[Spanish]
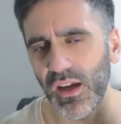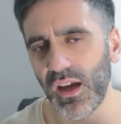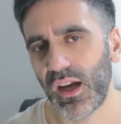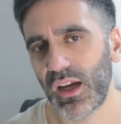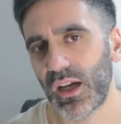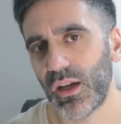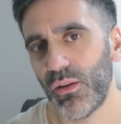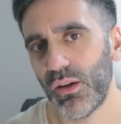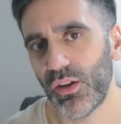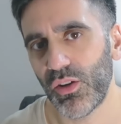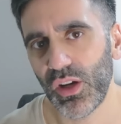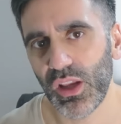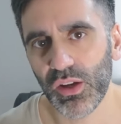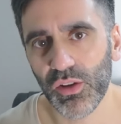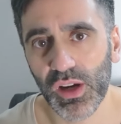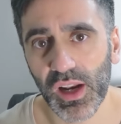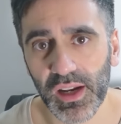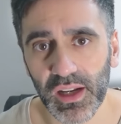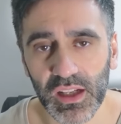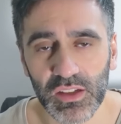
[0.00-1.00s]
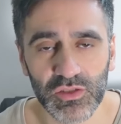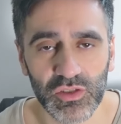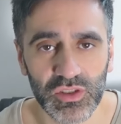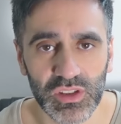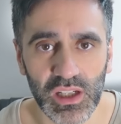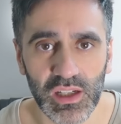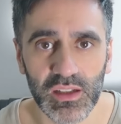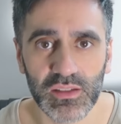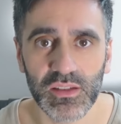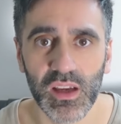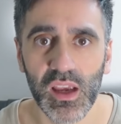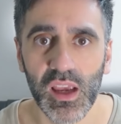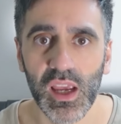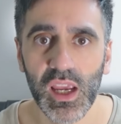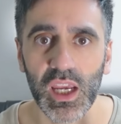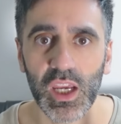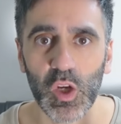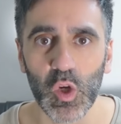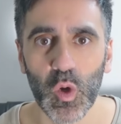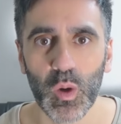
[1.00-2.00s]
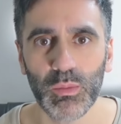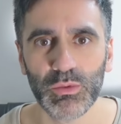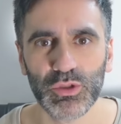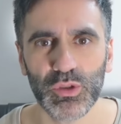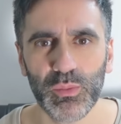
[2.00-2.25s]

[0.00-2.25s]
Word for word: Acá abajo les dejo las redes sociales y nos vemos